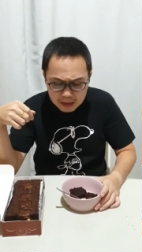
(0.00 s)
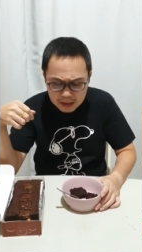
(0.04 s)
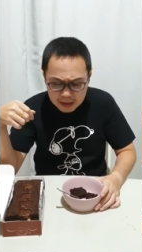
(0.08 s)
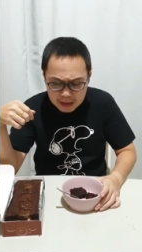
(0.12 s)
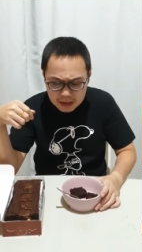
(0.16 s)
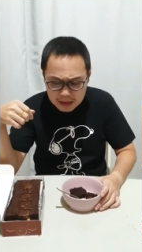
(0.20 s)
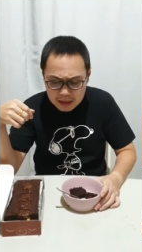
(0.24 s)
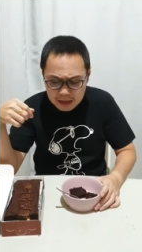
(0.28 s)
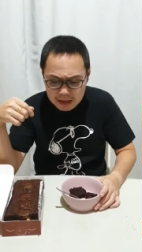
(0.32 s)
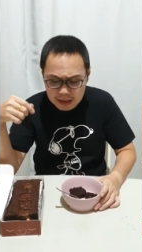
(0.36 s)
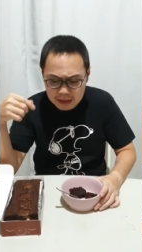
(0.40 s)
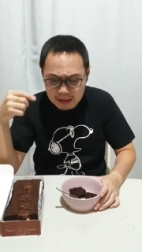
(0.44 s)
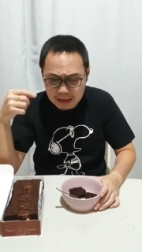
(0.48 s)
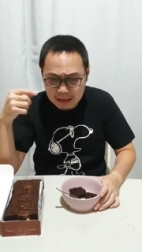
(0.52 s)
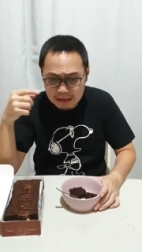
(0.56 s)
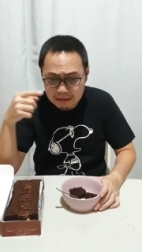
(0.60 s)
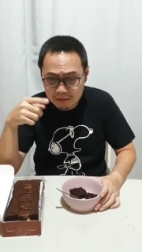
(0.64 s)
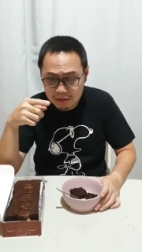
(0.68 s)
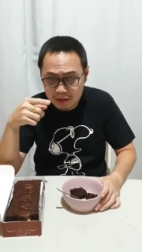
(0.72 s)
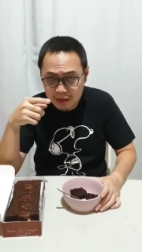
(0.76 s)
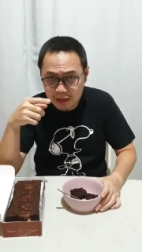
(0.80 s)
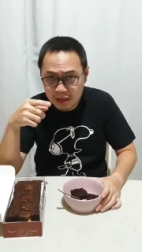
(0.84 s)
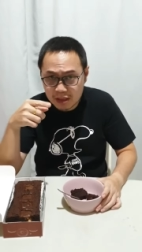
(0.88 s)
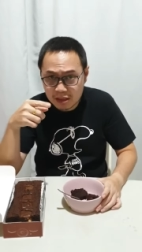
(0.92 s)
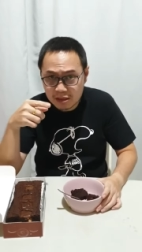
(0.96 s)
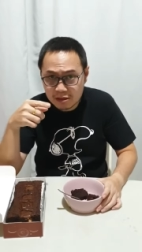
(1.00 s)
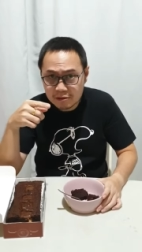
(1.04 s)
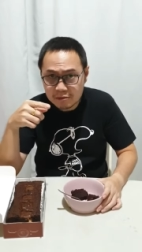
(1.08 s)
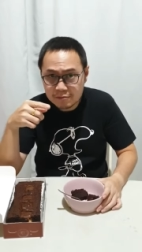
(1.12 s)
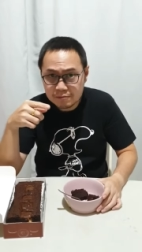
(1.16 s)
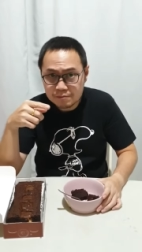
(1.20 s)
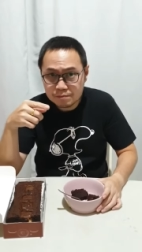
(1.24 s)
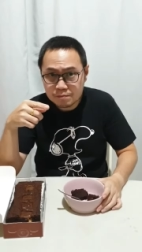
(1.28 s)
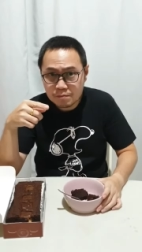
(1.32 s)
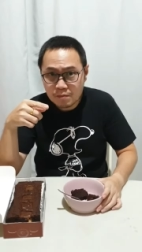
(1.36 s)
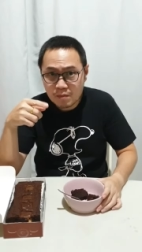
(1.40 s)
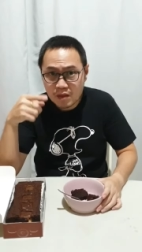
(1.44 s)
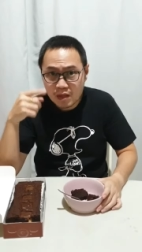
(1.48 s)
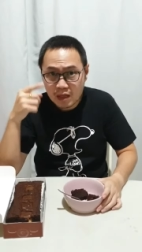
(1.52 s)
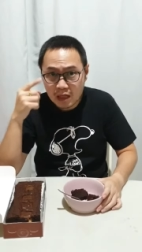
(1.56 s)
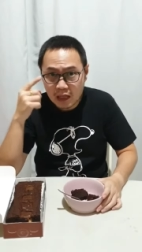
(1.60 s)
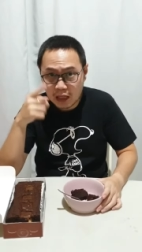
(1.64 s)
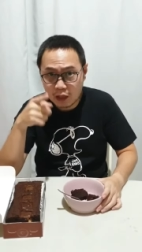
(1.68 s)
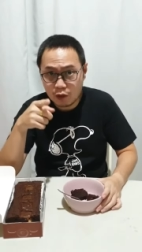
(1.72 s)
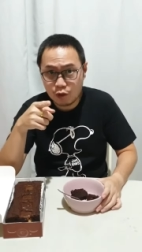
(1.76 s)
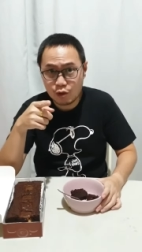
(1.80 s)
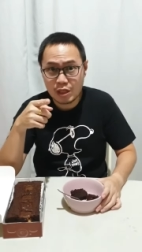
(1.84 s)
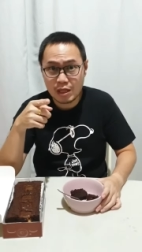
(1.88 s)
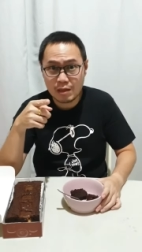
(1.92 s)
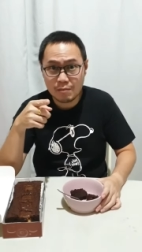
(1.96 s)
Uh, nanti
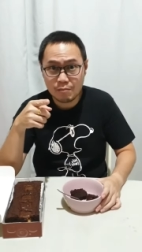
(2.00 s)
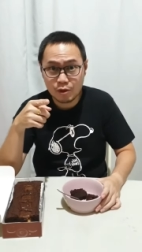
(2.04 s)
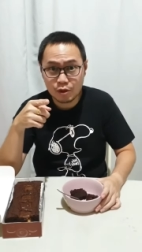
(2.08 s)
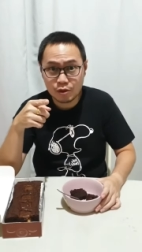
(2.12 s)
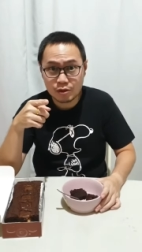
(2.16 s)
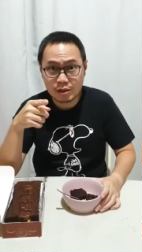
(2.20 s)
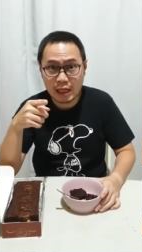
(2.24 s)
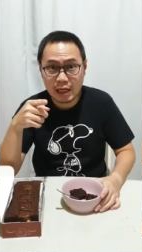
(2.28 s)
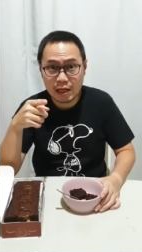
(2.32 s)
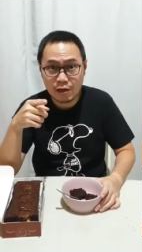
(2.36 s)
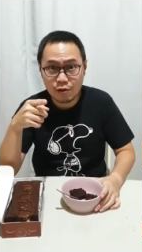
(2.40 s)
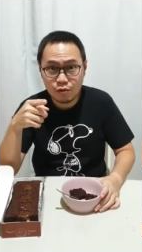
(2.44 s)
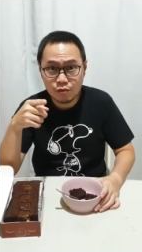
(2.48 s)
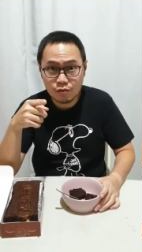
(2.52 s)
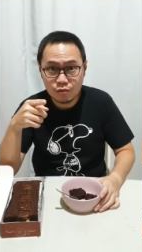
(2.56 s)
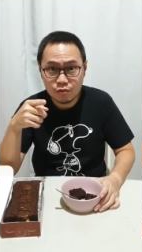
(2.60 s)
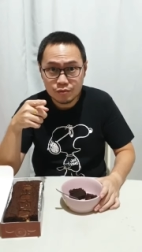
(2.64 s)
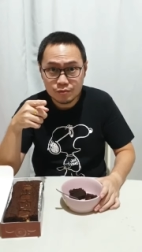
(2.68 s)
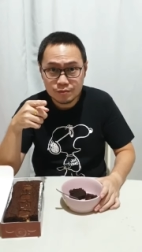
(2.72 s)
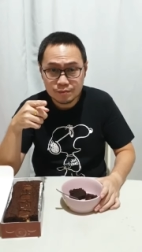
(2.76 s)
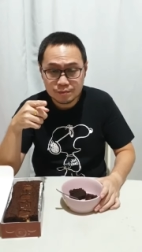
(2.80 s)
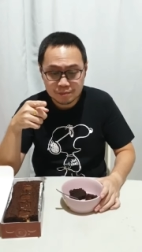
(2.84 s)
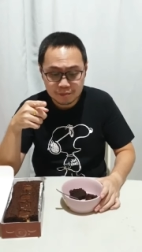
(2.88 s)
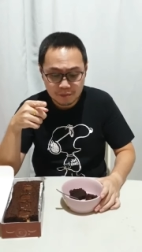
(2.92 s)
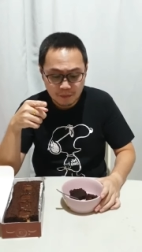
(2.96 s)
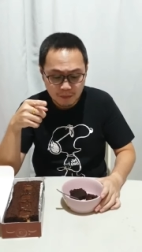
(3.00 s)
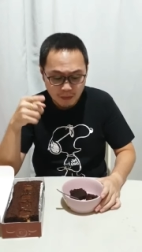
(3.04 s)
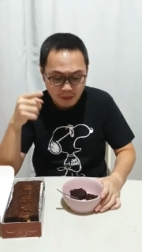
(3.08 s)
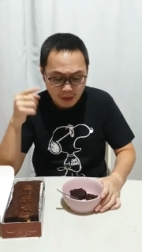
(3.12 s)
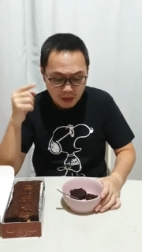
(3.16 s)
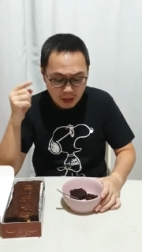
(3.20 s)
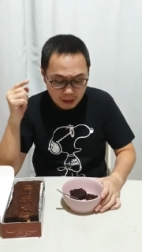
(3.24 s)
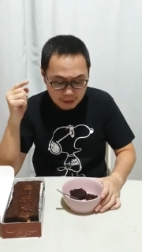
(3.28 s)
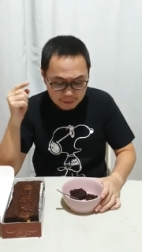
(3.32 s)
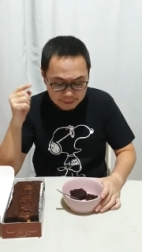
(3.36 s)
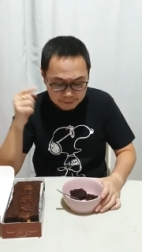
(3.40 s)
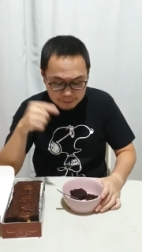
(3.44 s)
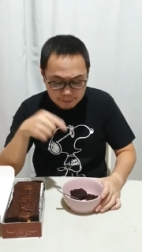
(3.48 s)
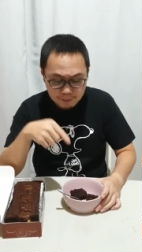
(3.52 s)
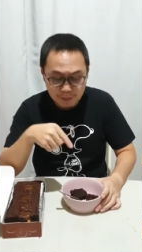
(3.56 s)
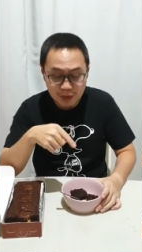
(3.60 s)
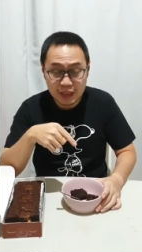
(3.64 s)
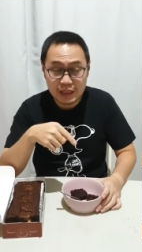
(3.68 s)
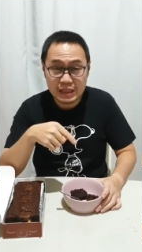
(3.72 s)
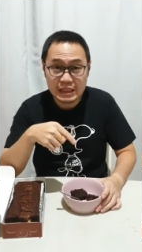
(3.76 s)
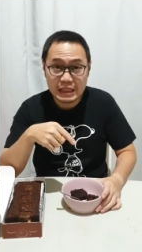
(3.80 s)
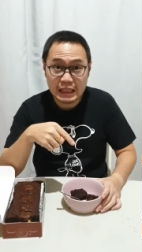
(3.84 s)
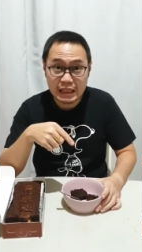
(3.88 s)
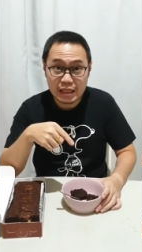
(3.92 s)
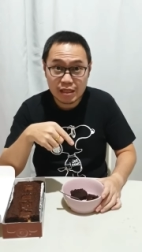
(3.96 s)
kalau yang mau tahu
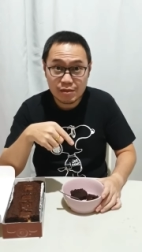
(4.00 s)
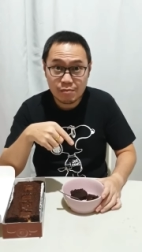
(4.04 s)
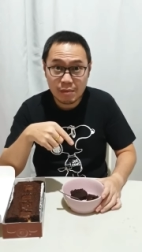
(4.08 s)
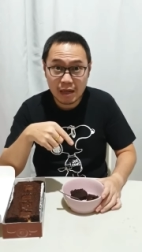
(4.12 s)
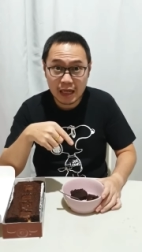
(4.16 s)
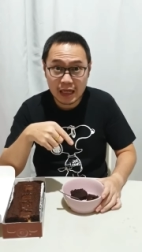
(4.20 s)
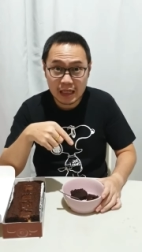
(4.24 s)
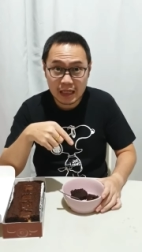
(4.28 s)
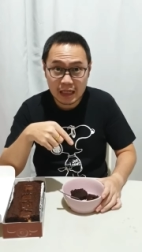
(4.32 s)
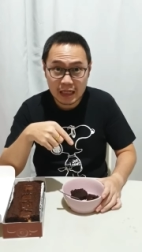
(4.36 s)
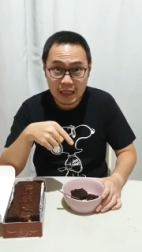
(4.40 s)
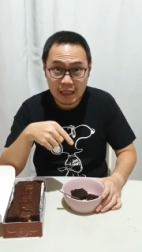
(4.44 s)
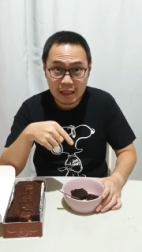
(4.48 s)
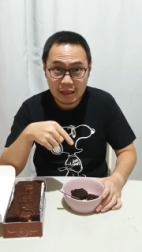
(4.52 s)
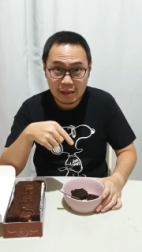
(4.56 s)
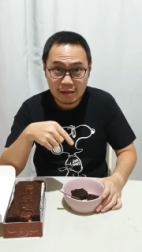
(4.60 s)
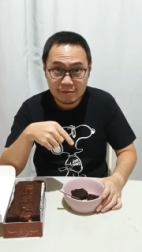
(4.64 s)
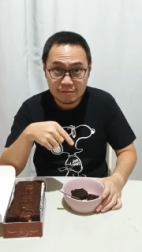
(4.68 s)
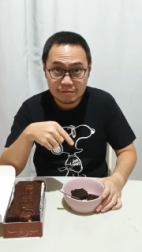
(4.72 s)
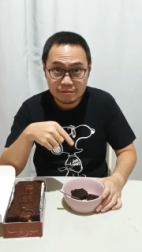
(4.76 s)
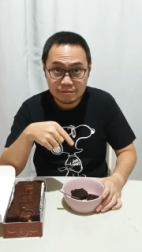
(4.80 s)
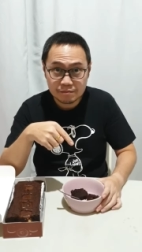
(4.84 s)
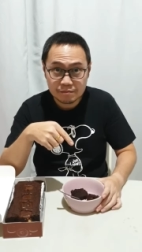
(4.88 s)
belinya di mana,